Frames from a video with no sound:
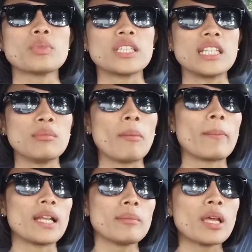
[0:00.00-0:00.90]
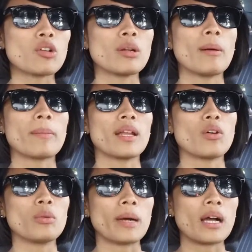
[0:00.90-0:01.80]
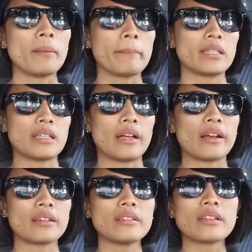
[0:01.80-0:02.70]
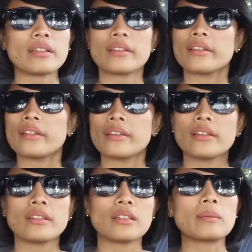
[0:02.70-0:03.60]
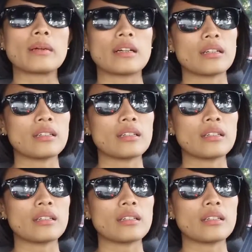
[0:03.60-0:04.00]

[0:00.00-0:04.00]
pwede naman pala, meron naman palang kumakampi sa akin eh. ba? Diba?